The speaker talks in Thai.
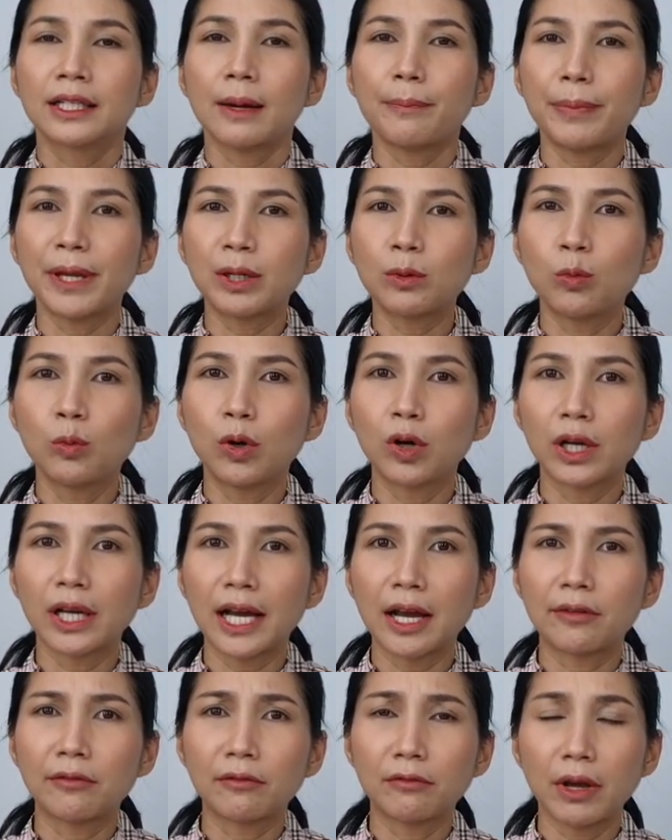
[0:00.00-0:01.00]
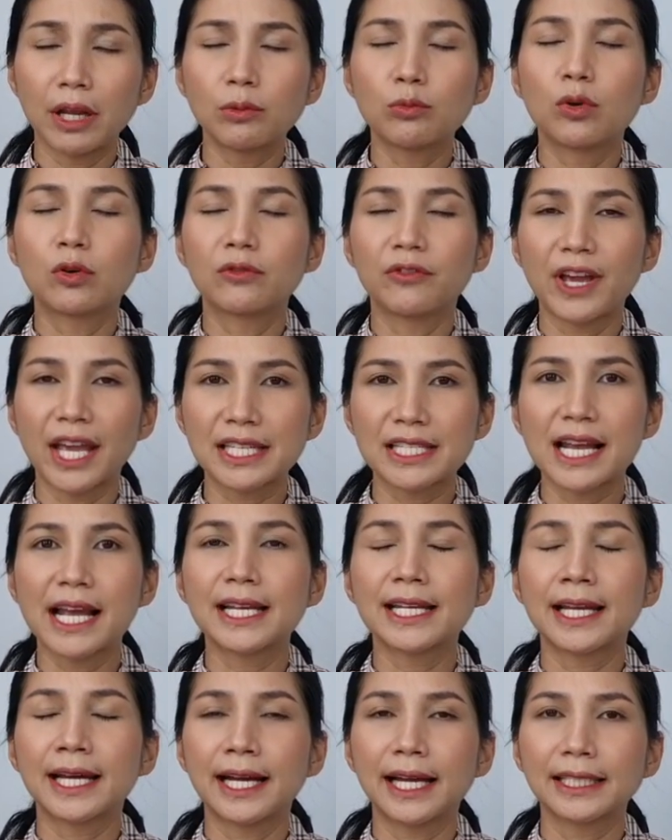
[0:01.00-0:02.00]
ถ้าเป็นวงการแวดวงแฟ
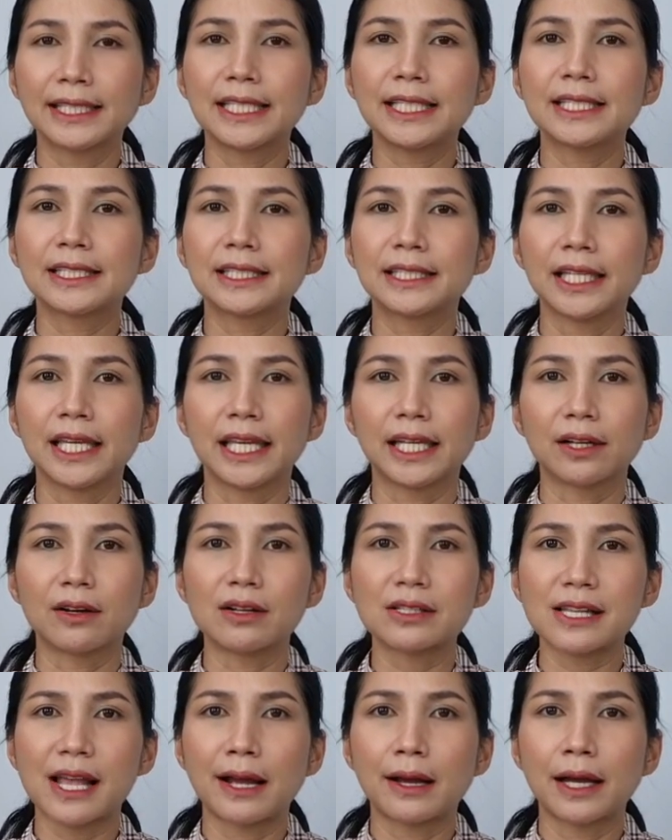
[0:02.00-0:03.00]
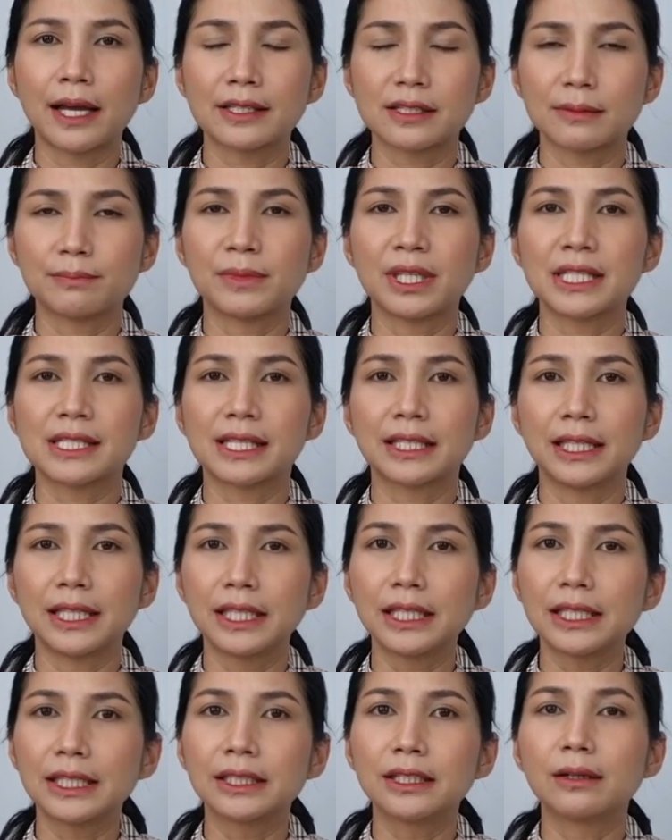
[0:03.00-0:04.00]
ชั่นนะคะที่เคยเห็นก็จะอาจจะมีส
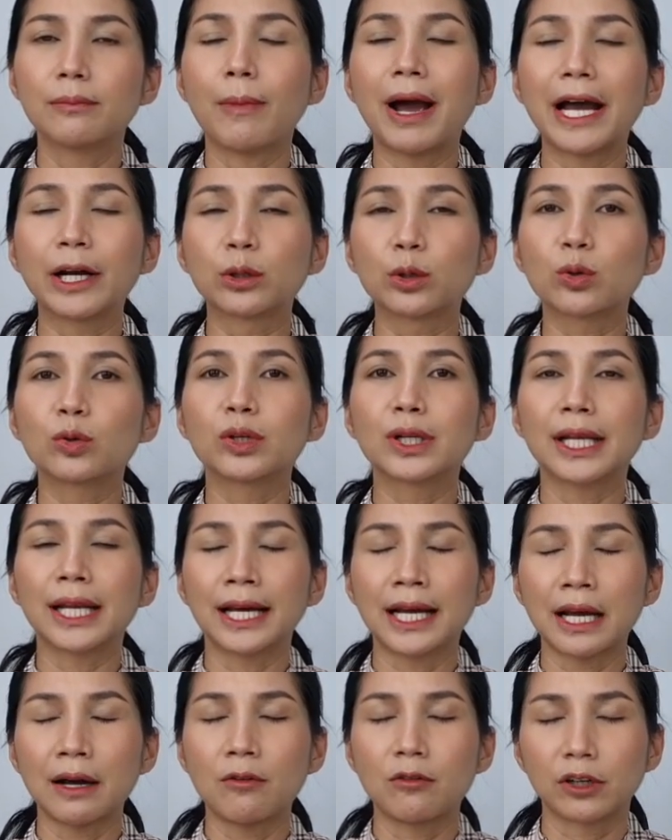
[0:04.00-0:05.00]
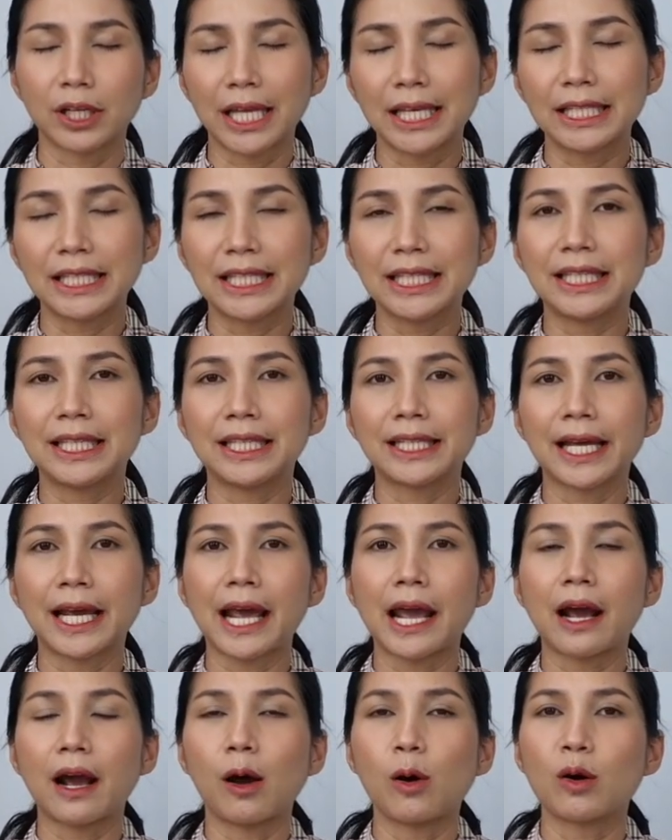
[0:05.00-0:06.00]
นิเกอร์บางรุ่นนะคะของ n นกี้
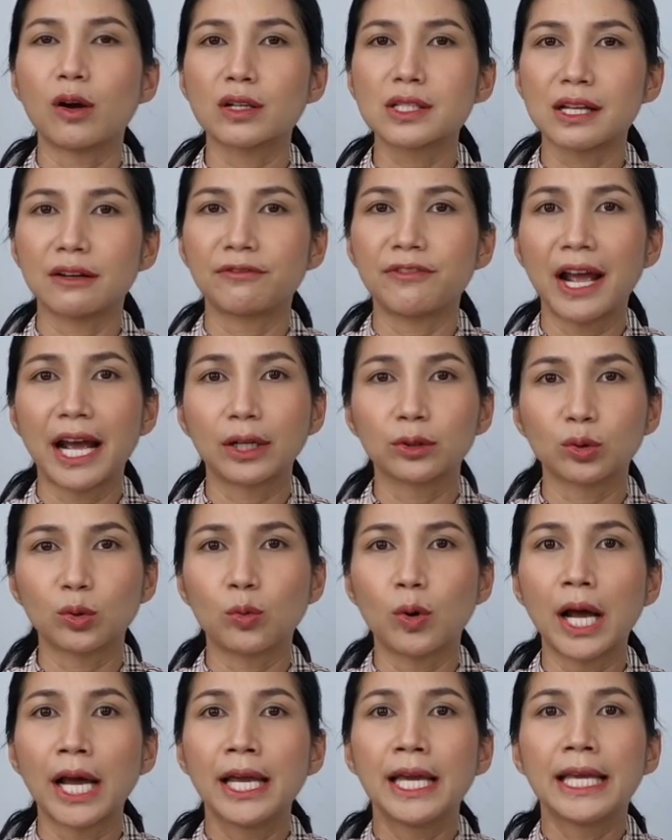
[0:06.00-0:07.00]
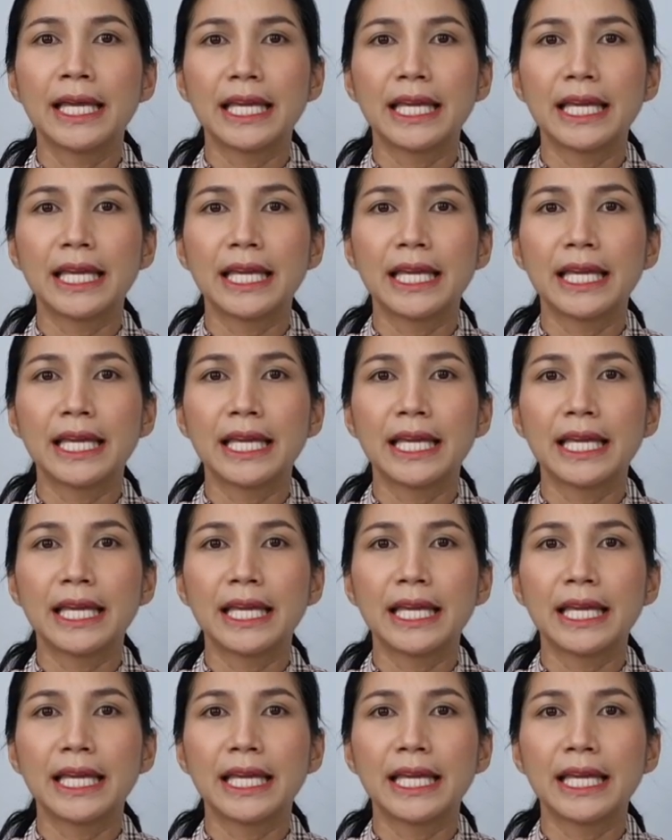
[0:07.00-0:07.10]
นะคะเขาก็จะฟังางตัว